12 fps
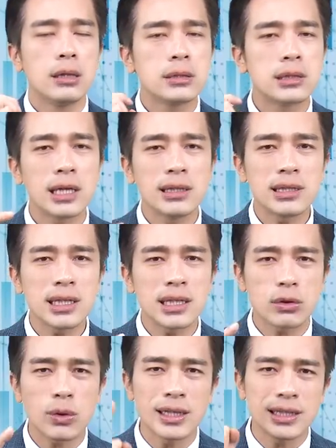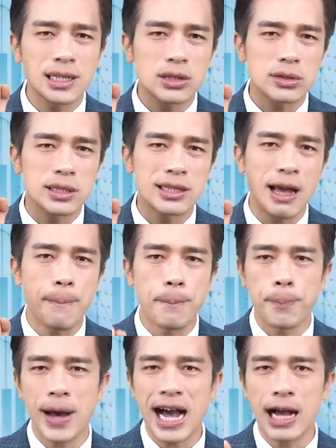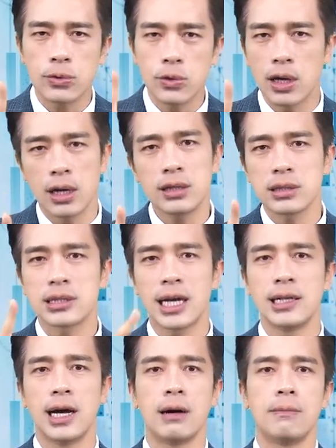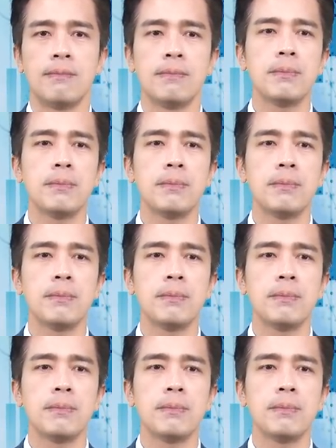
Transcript: 真正的关键就是在八月二十三号，